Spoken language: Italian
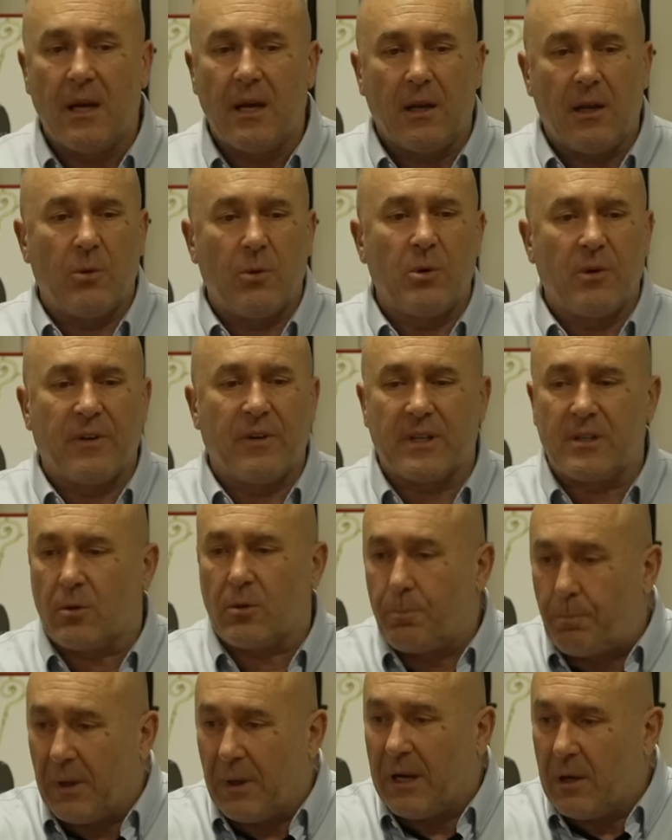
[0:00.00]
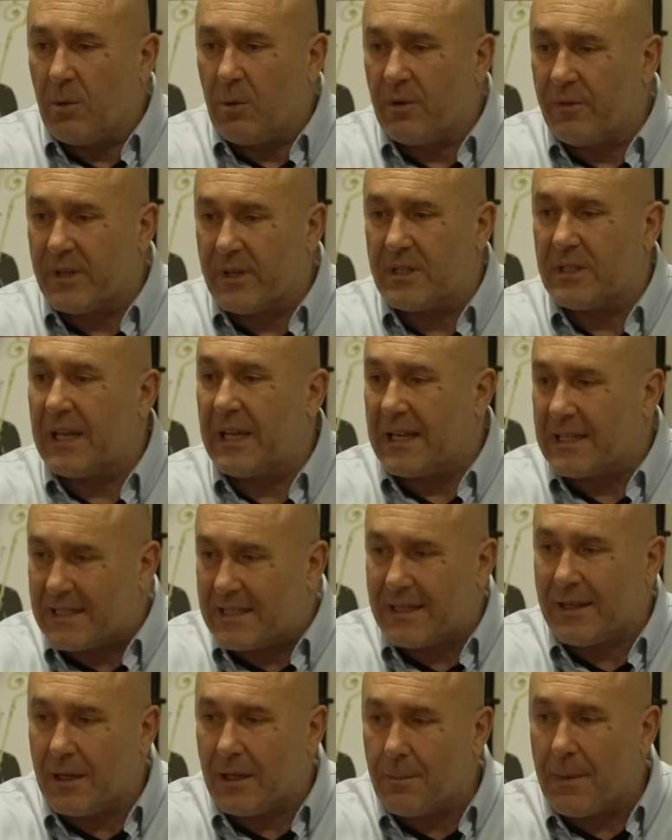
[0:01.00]
le per le università
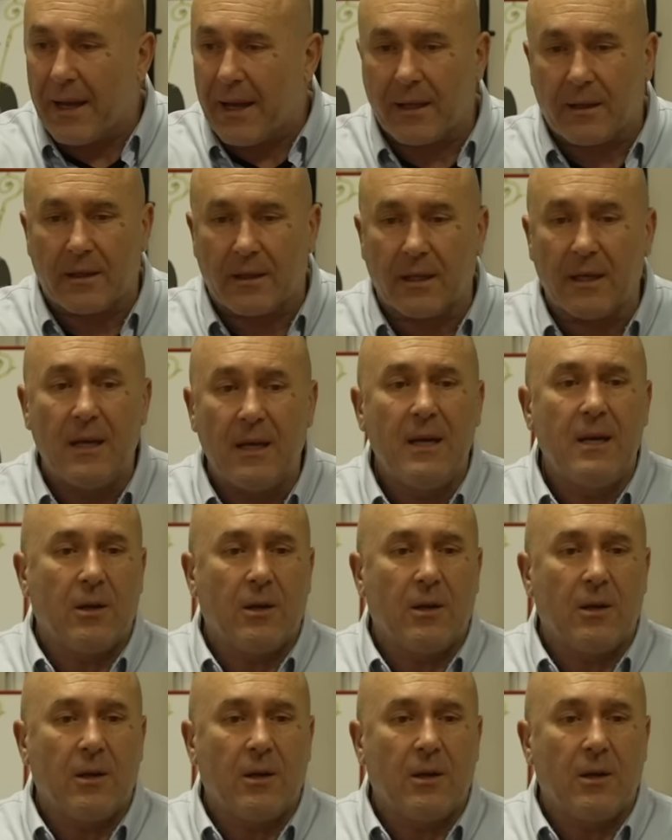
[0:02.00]
si rimette,